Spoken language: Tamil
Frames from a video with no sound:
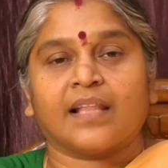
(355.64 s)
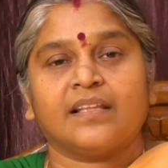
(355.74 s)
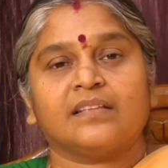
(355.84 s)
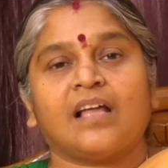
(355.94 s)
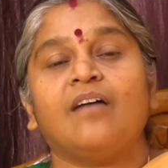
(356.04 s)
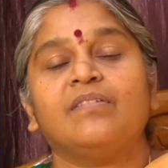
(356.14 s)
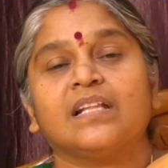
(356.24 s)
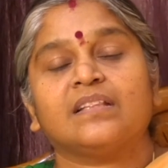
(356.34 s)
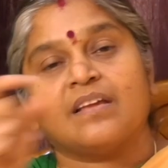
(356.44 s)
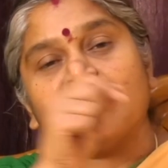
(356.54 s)
அந்த
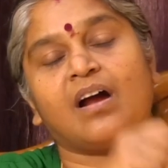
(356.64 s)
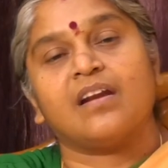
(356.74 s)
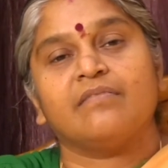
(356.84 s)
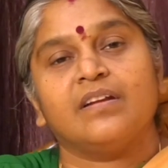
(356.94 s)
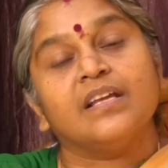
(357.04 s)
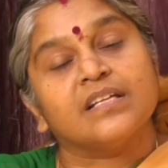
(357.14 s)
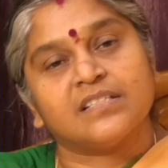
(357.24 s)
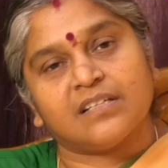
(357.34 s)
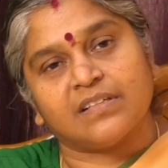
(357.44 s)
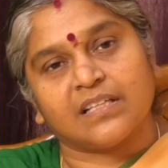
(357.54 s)
தாவரத்தை வாழவிடு
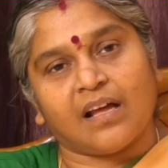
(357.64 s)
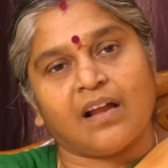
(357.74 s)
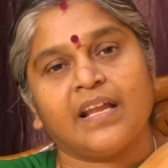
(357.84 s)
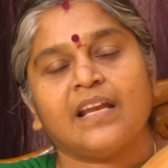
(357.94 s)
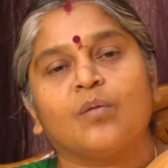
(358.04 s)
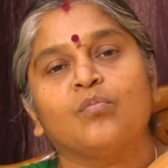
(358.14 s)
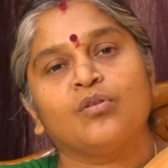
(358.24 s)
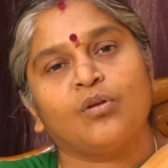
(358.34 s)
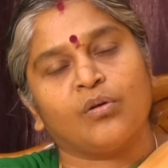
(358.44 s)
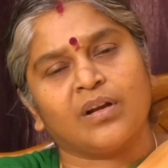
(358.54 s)
என்றவன் தானே நம்
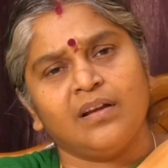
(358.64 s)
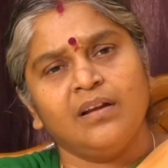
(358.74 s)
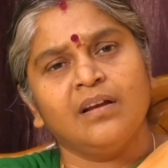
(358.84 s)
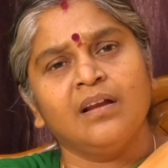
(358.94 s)
முன்னோர்கள்